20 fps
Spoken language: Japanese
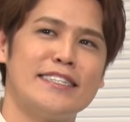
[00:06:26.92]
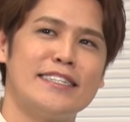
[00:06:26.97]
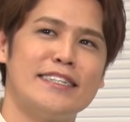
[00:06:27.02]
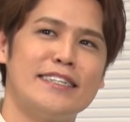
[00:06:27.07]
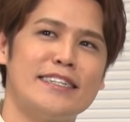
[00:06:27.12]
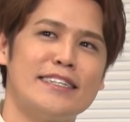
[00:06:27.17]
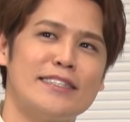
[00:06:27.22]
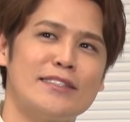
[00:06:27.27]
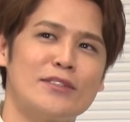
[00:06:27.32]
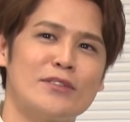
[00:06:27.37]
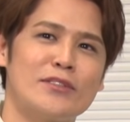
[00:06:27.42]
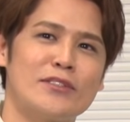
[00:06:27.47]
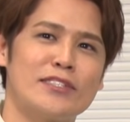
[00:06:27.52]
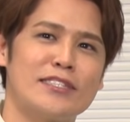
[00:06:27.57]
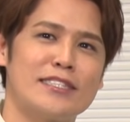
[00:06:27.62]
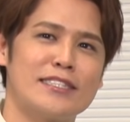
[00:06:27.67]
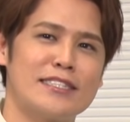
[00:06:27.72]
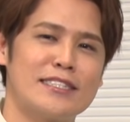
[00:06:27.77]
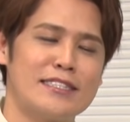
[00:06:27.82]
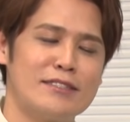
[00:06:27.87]
あの
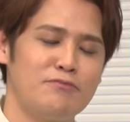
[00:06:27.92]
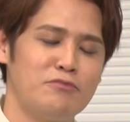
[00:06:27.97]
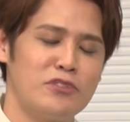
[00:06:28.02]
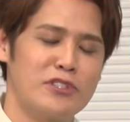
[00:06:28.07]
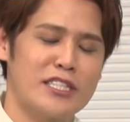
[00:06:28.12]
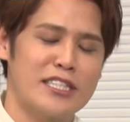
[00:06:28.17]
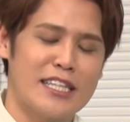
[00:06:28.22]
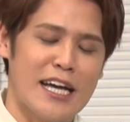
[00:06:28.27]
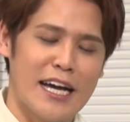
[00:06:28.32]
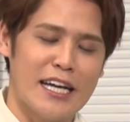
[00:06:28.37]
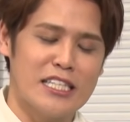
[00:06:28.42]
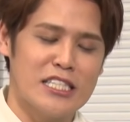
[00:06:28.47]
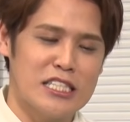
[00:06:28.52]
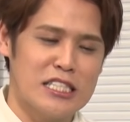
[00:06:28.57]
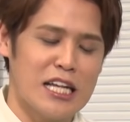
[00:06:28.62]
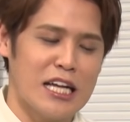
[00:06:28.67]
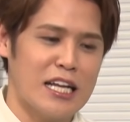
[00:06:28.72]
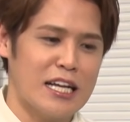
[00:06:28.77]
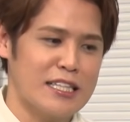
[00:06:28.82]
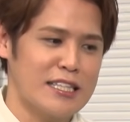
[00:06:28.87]
僕は大事
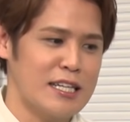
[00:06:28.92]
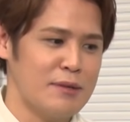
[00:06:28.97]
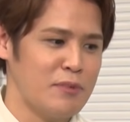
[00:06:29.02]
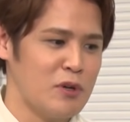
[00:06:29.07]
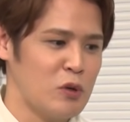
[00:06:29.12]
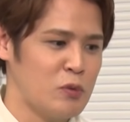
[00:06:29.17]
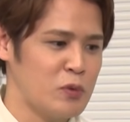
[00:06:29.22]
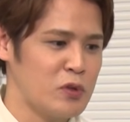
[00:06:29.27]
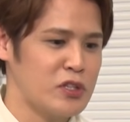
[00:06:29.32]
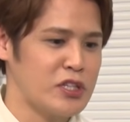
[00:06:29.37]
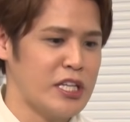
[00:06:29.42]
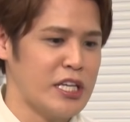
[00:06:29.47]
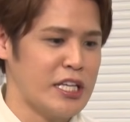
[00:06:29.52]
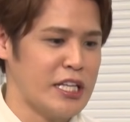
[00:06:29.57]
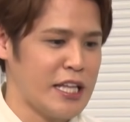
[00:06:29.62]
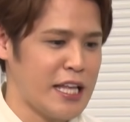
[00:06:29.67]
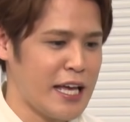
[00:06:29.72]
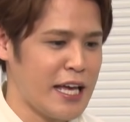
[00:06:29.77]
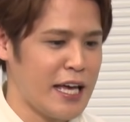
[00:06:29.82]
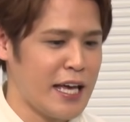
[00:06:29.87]
だなってやっぱ思ってい
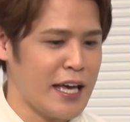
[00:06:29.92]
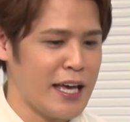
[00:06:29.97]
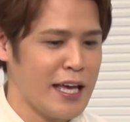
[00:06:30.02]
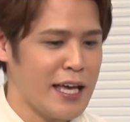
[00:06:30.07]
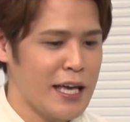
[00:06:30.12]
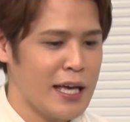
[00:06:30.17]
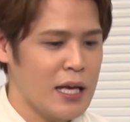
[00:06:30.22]
て